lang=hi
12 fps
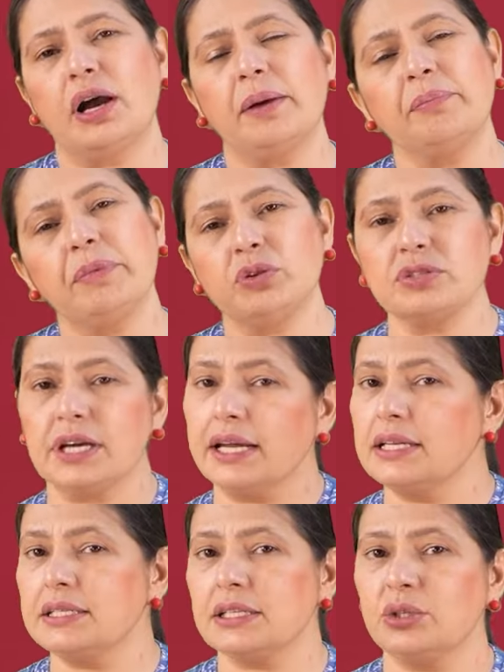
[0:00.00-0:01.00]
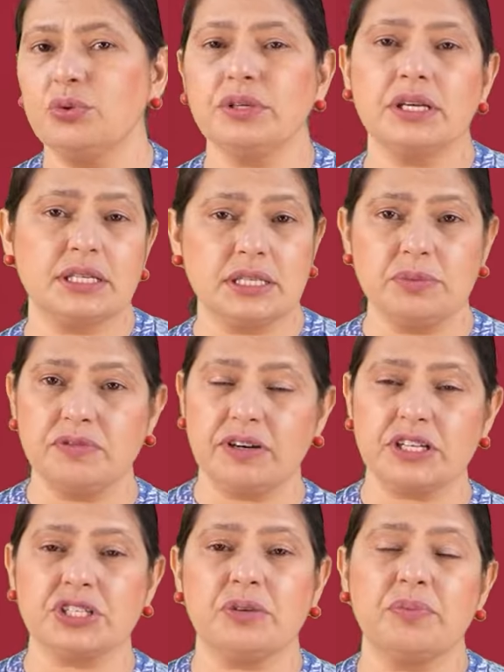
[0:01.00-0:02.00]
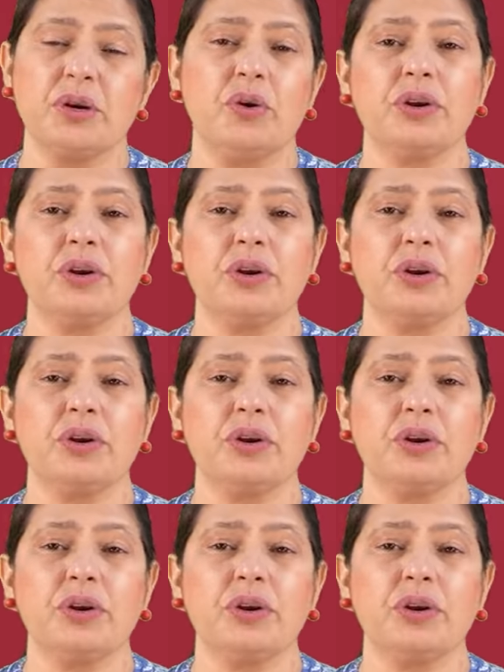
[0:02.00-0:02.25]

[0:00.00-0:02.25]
अब मैं तो जा नहीं सकती हूँ इनके किसी भी फंक्शन में